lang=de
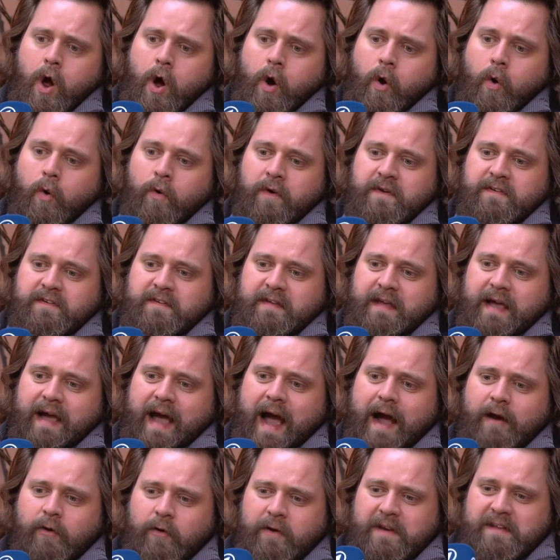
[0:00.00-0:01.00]
Und
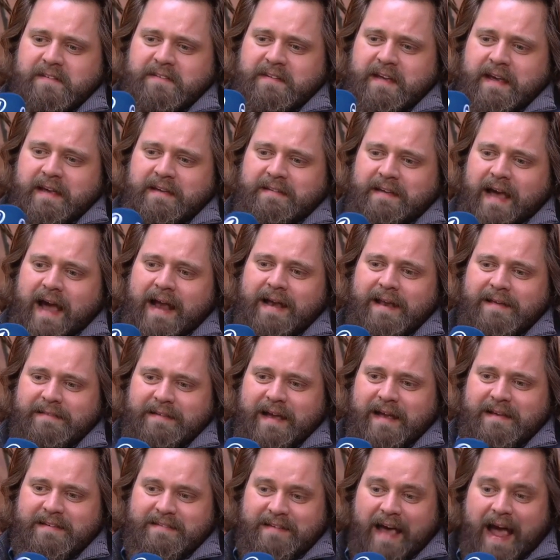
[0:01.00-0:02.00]
Irak Odyssee ist
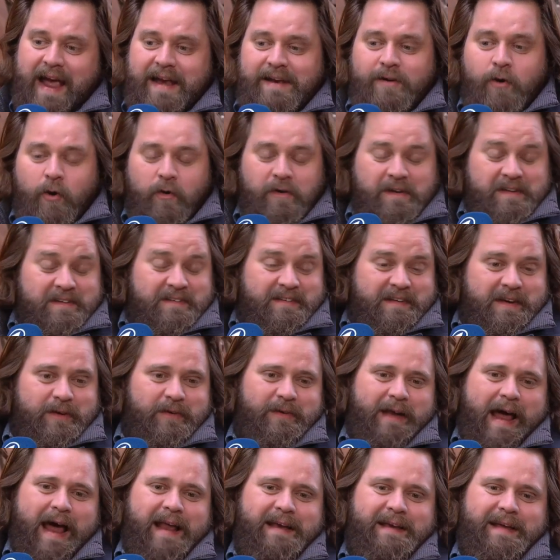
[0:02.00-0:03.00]
einerseits seine Odyssee
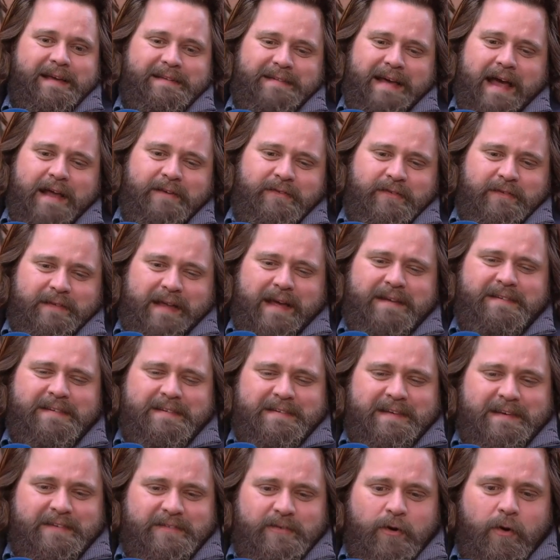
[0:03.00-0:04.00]
und andererseits, und das
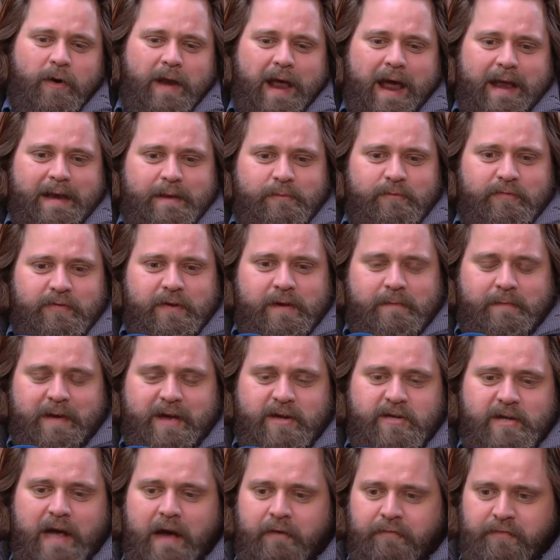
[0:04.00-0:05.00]
ist das Tolle an dem Film,
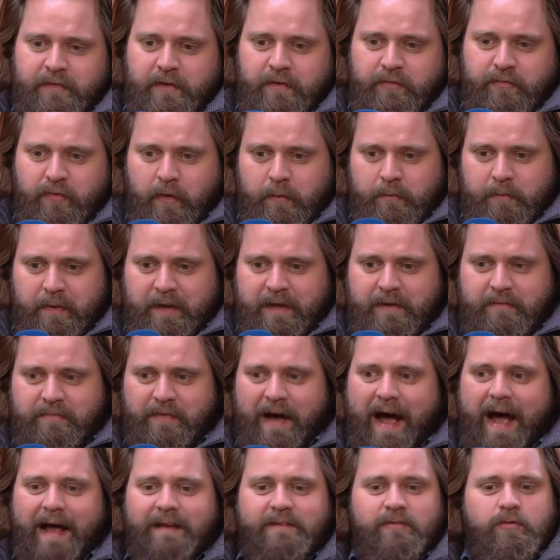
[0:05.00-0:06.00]
er schafft es von
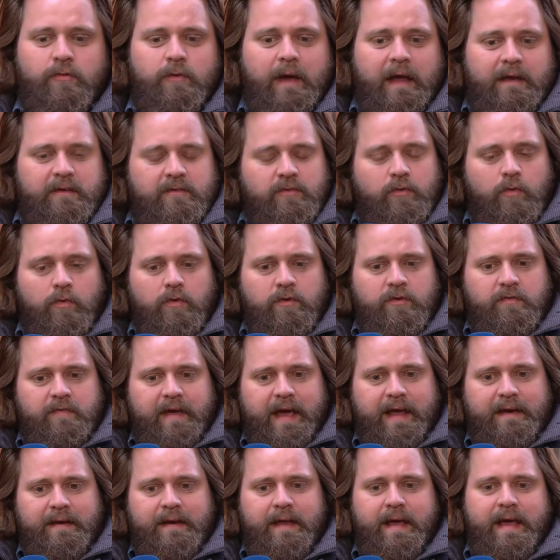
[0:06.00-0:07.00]
privat zu ganz groß
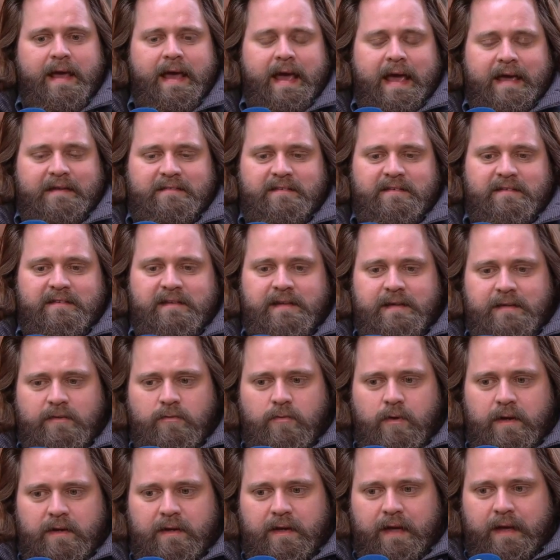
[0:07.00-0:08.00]
werden. Es ist nicht
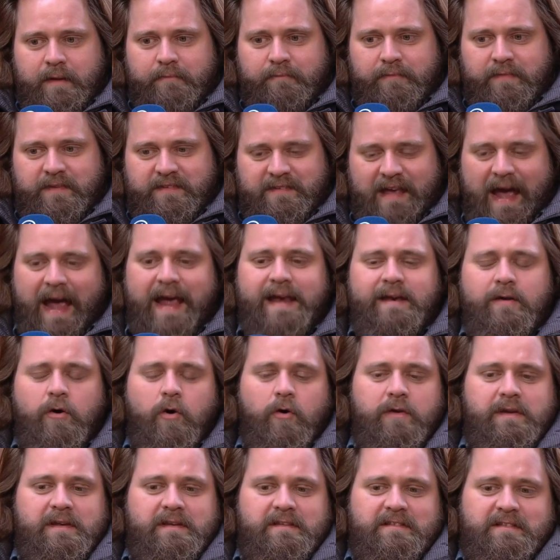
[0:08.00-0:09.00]
nur ähm, seine
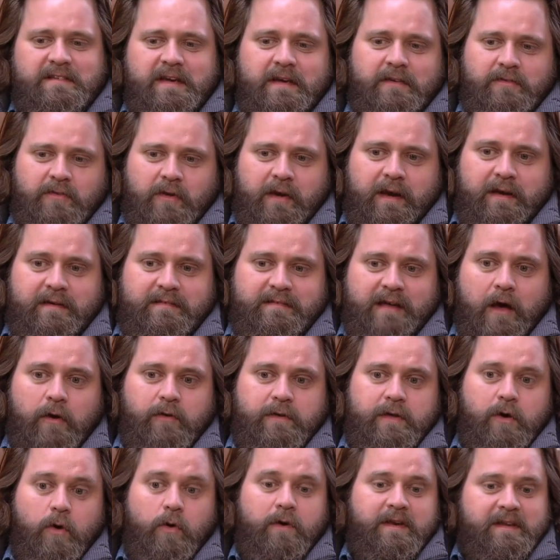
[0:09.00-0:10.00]
Odyssee, sondern es ist auch
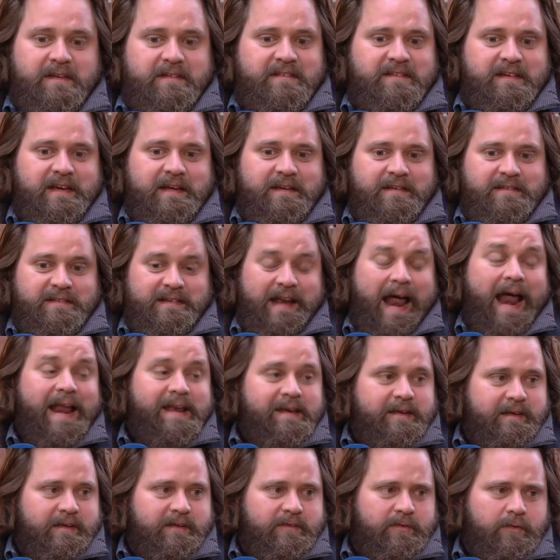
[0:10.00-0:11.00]
die Odyssee des
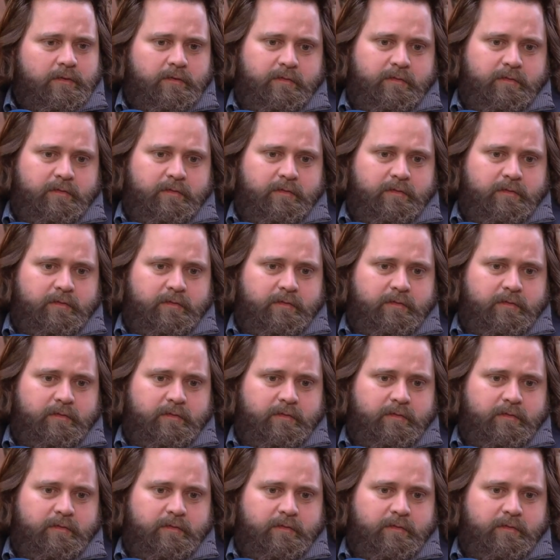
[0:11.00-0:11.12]
Landes.